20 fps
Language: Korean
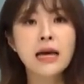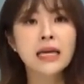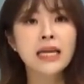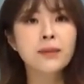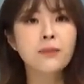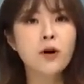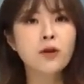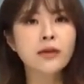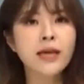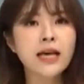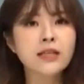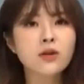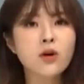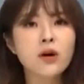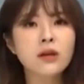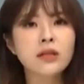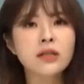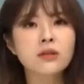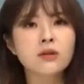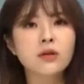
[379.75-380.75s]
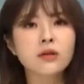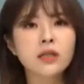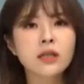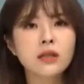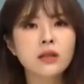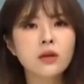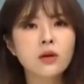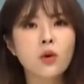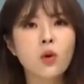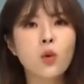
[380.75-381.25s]
이번
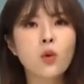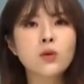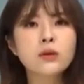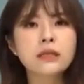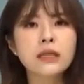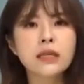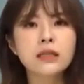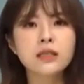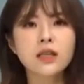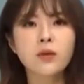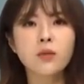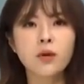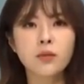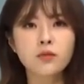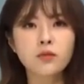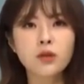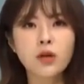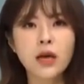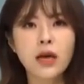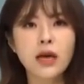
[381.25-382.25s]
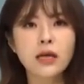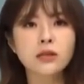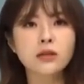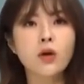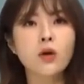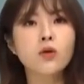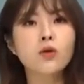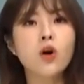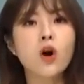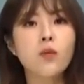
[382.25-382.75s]
개정안에서는 공직자 범죄,
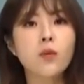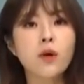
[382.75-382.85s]
선거